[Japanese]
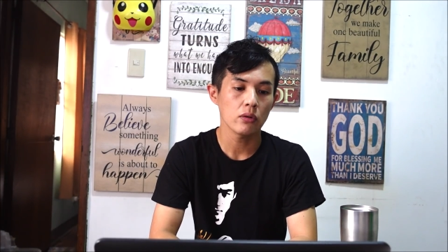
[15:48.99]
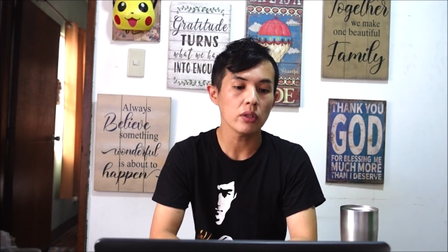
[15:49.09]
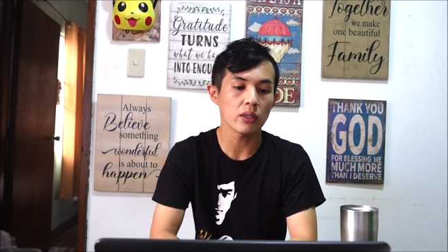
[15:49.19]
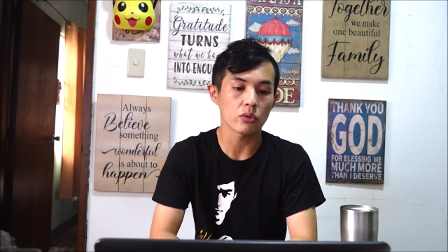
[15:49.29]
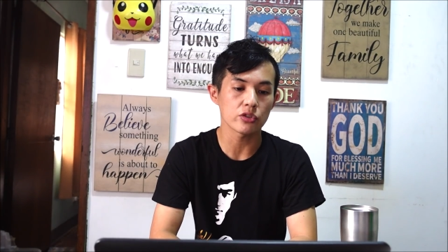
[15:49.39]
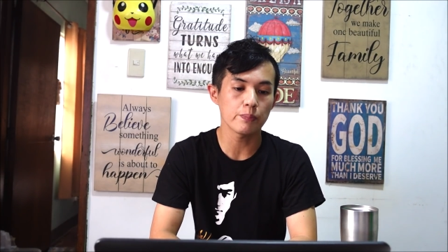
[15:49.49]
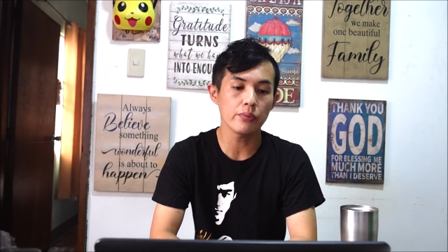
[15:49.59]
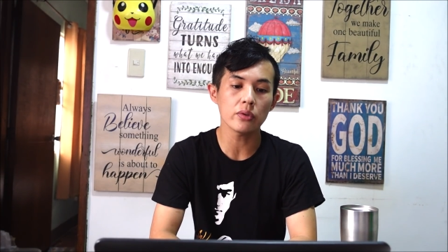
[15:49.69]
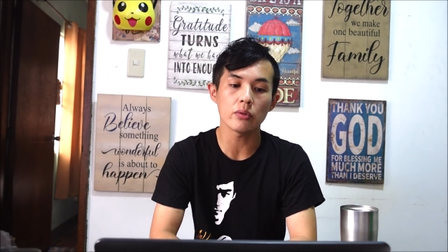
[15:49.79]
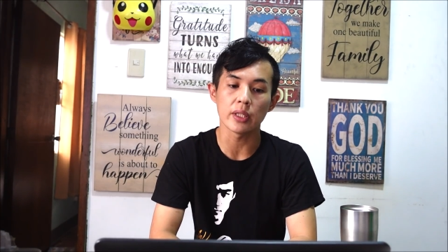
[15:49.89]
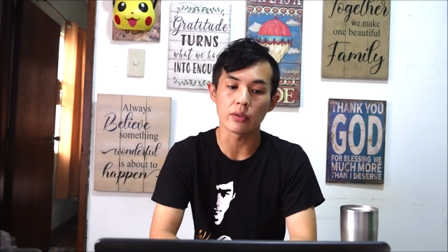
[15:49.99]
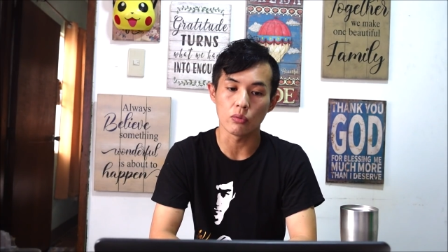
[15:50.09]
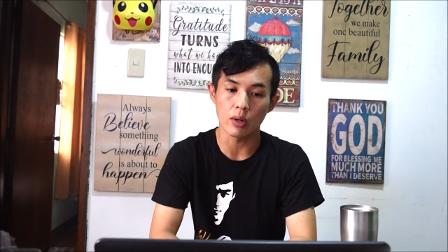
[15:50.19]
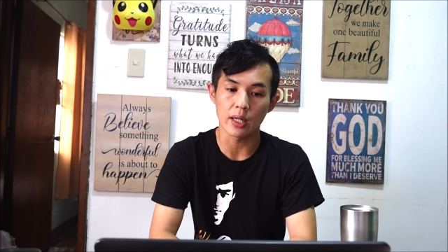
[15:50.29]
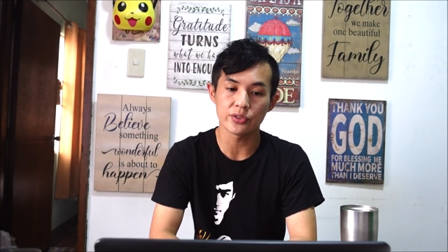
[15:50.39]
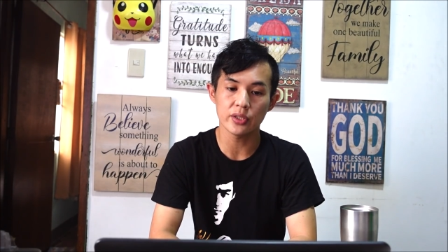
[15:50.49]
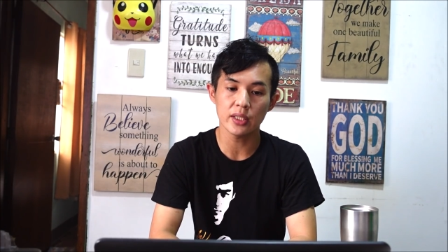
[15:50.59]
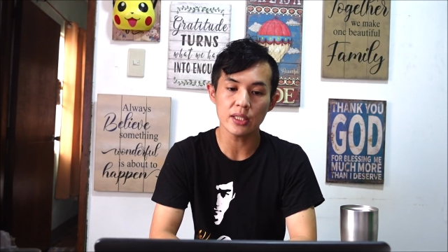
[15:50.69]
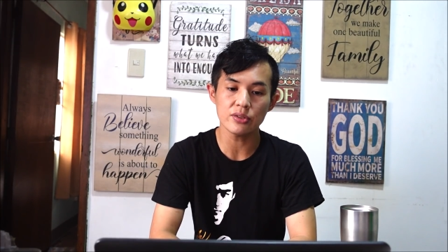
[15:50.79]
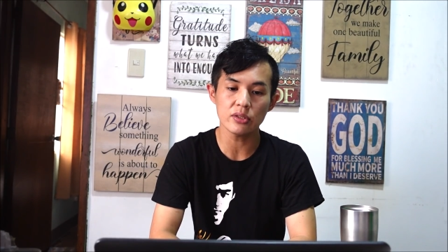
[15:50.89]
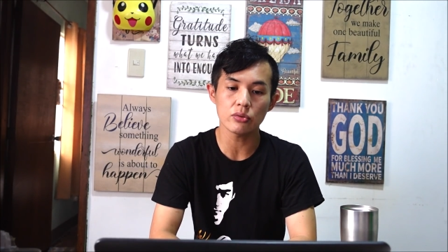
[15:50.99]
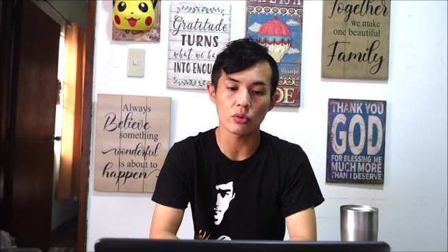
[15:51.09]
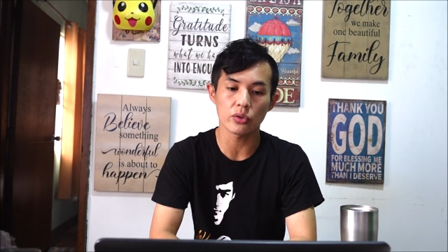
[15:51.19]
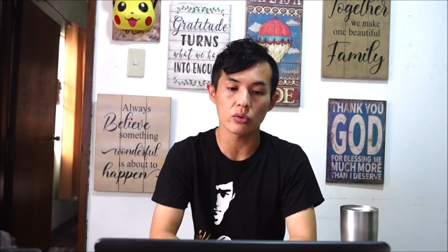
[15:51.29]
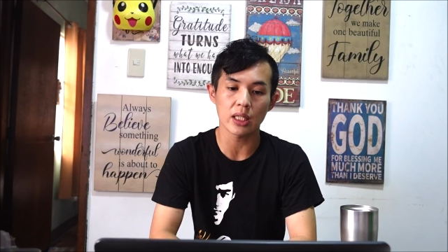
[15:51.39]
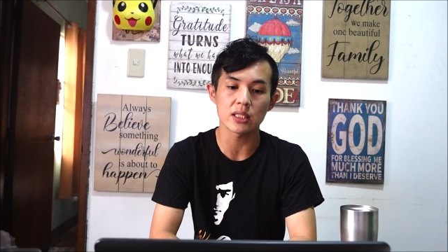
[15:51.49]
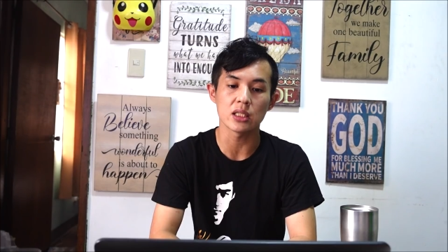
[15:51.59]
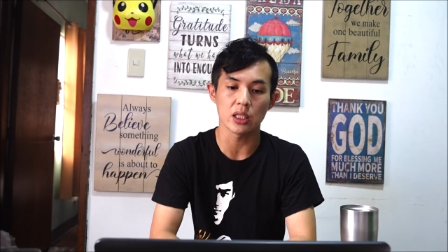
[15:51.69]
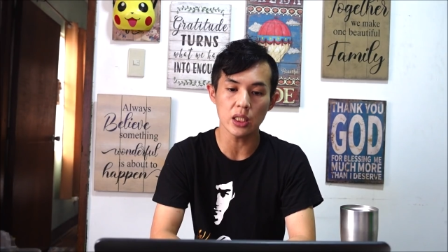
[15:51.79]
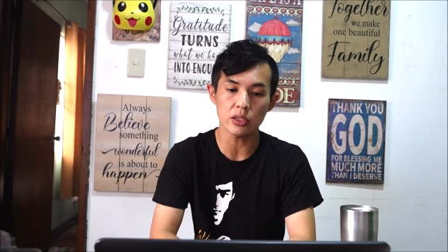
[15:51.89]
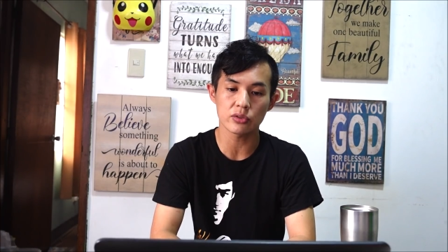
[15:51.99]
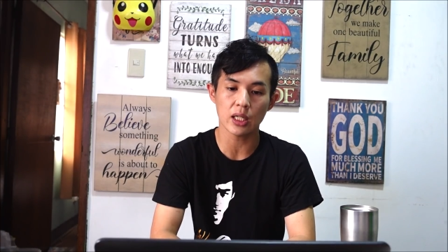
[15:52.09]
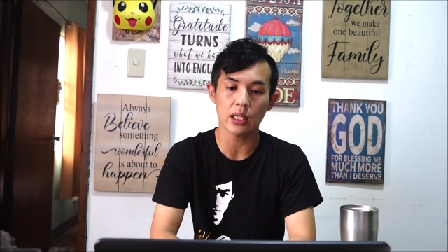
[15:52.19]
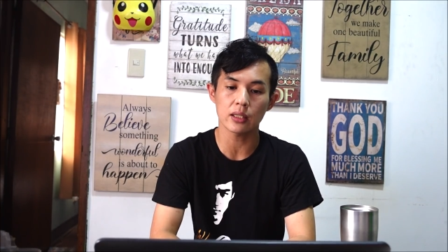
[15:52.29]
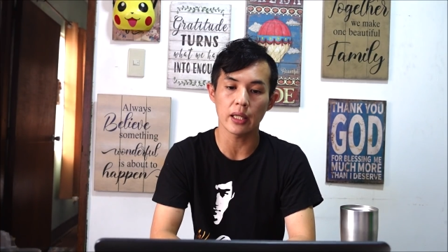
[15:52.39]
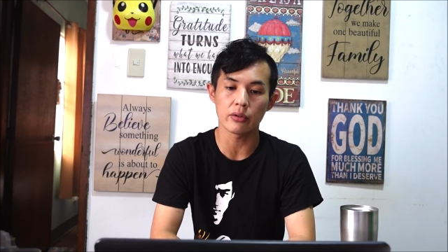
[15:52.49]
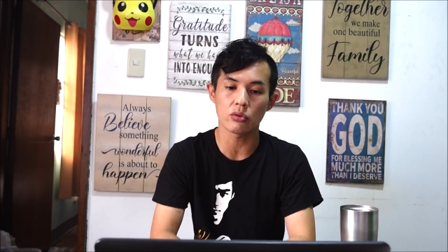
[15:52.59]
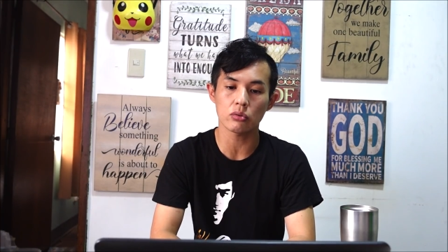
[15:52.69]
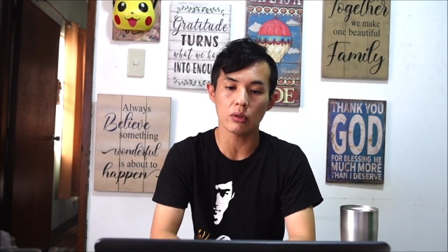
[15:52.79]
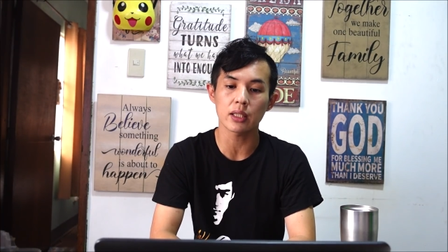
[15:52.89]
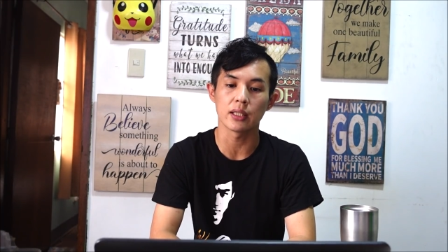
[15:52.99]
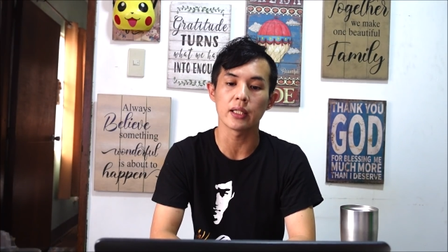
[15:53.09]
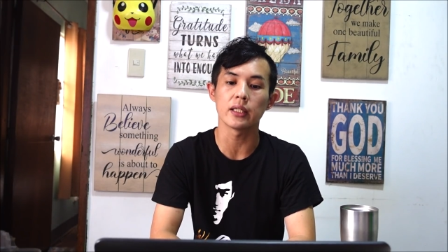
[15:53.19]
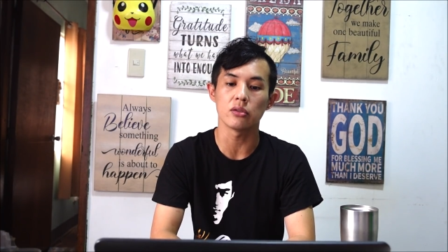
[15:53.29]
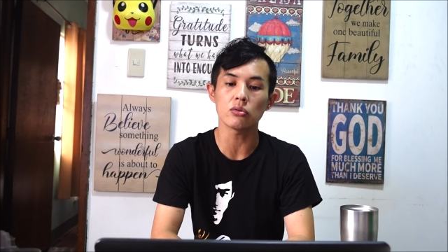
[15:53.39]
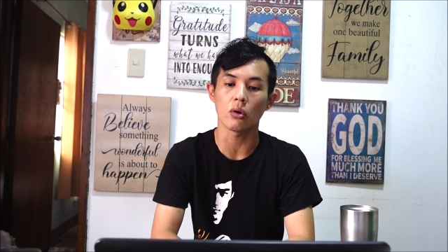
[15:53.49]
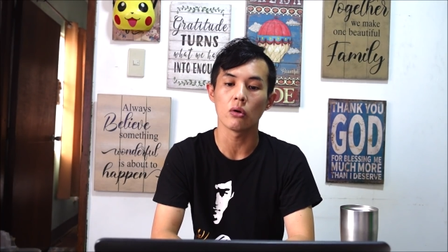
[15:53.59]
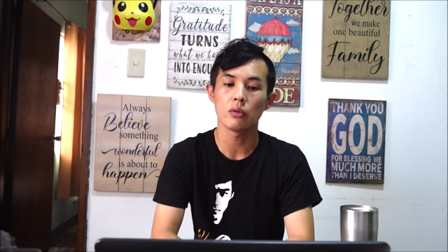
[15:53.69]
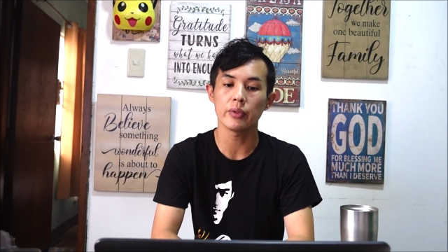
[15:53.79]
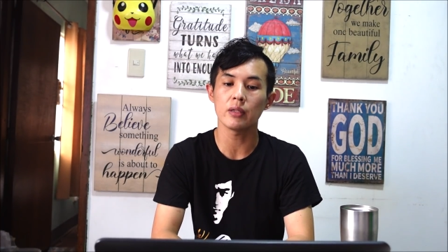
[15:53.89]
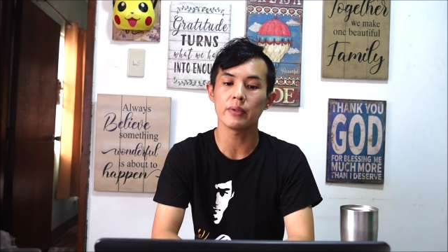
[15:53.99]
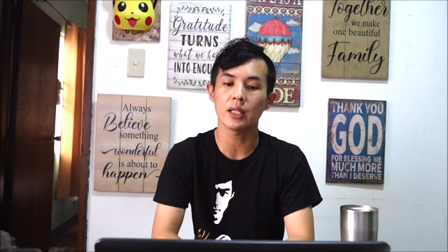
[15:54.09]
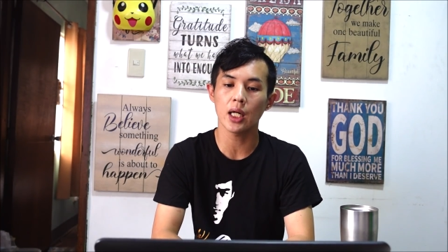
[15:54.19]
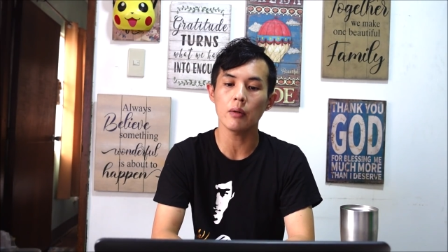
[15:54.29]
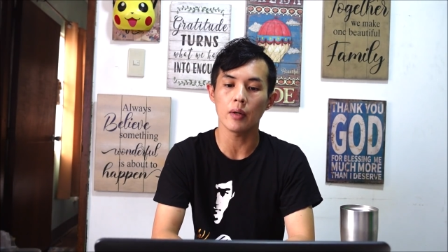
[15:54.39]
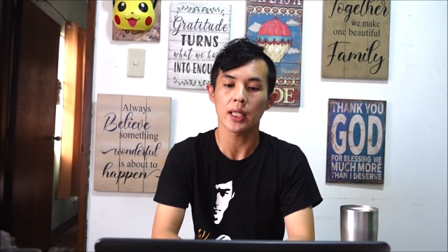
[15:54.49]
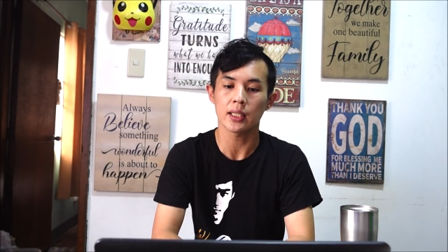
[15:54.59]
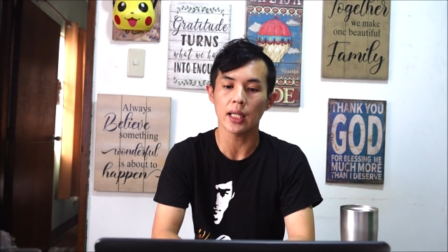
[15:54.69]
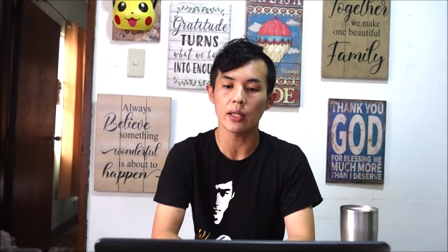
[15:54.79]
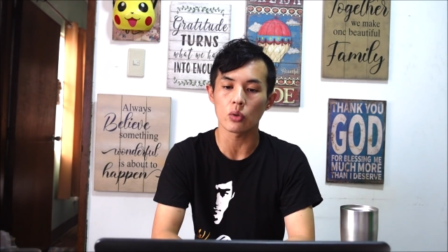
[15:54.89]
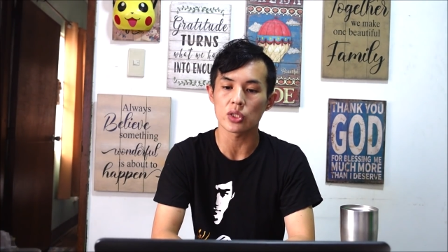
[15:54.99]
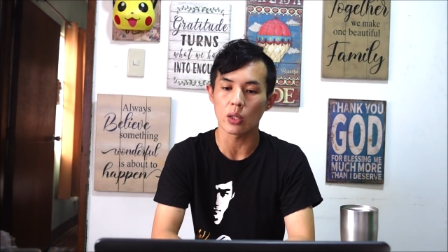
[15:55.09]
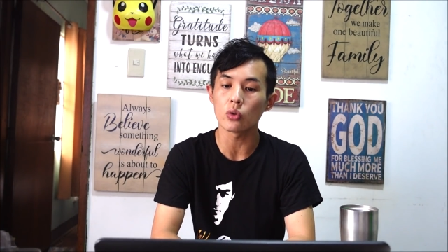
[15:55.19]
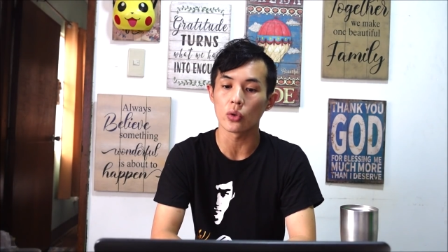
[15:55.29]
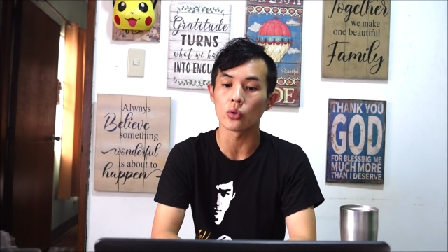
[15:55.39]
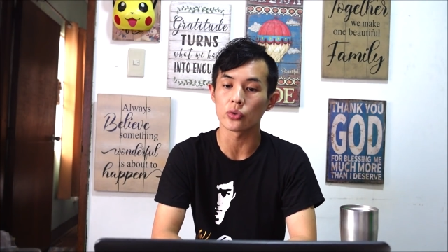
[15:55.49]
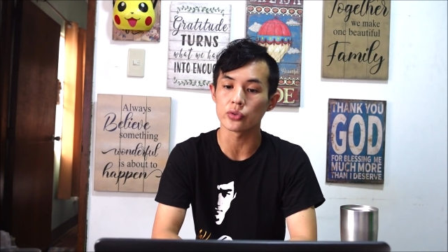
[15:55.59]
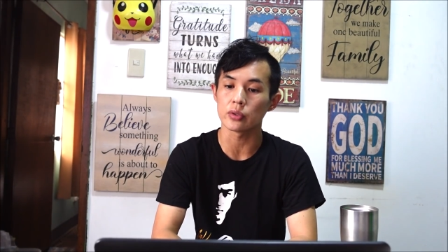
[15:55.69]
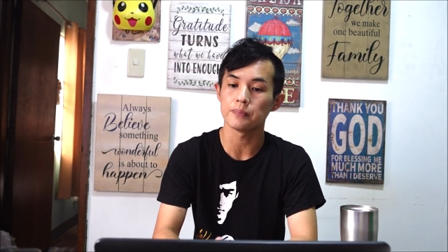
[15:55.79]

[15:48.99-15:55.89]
ほいでこのスプートニクはシニアシズンの人たちに使っていくことができると、フィリピン側は期待をしておるようです。